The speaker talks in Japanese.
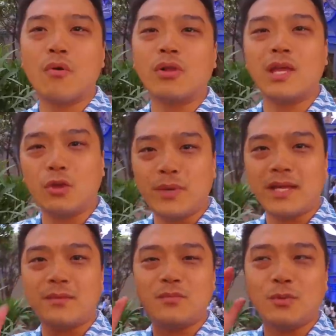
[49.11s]
ここで述べ
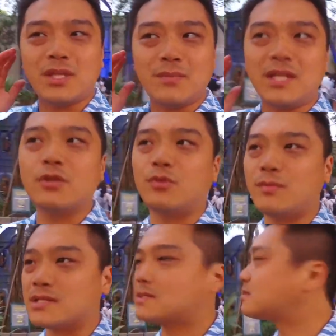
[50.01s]
たい述べてみたいと思
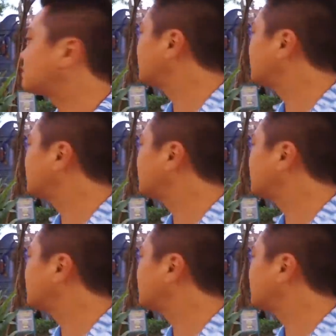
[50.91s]
います